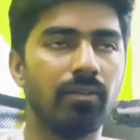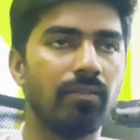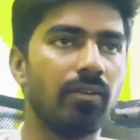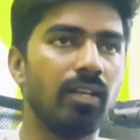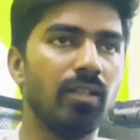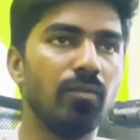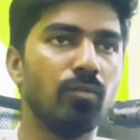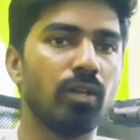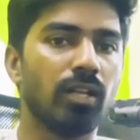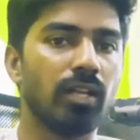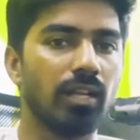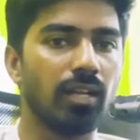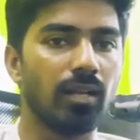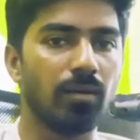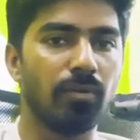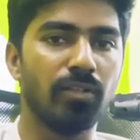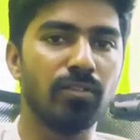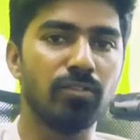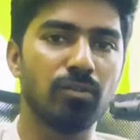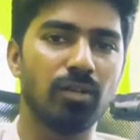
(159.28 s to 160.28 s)
வழிமுறைகள்
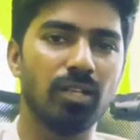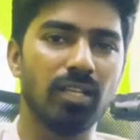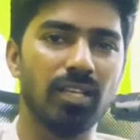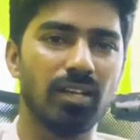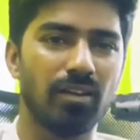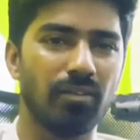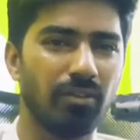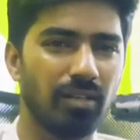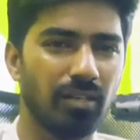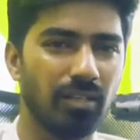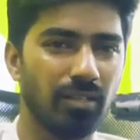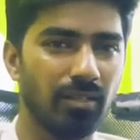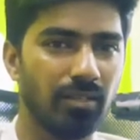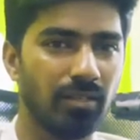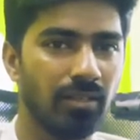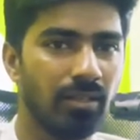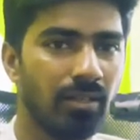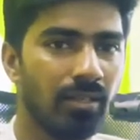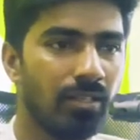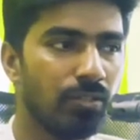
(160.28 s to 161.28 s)
அப்படின்னு சொல்லி அவர்
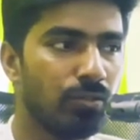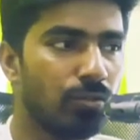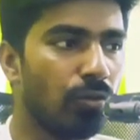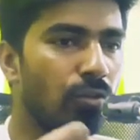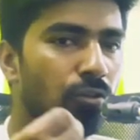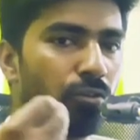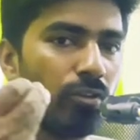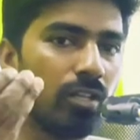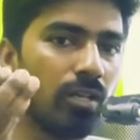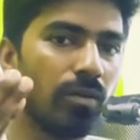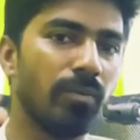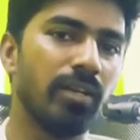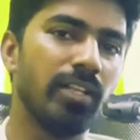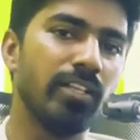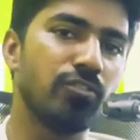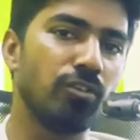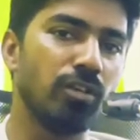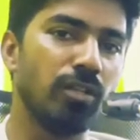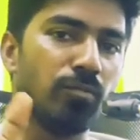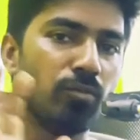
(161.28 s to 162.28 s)
சொல்லிக் கொடுக்குற மாதிரி
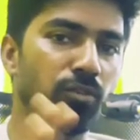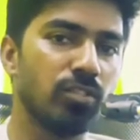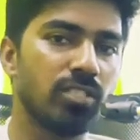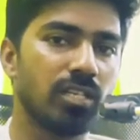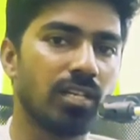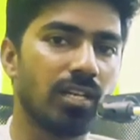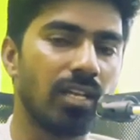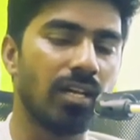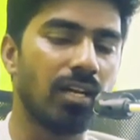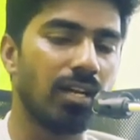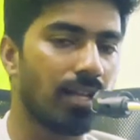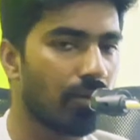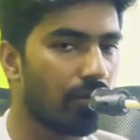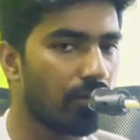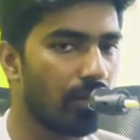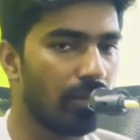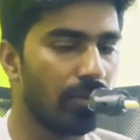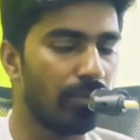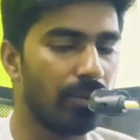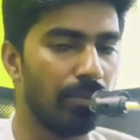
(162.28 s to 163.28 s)
சொல்லி முடிச்சிருக்கலாம் ஆனால்
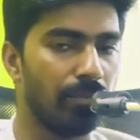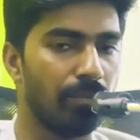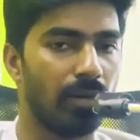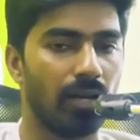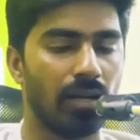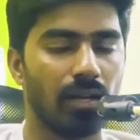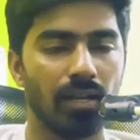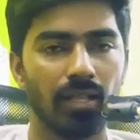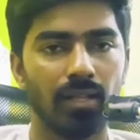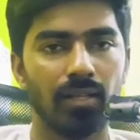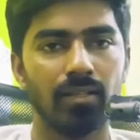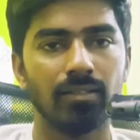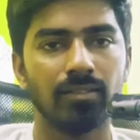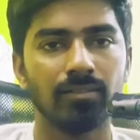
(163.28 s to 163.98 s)
அவர் அது அப்படி பண்ணலை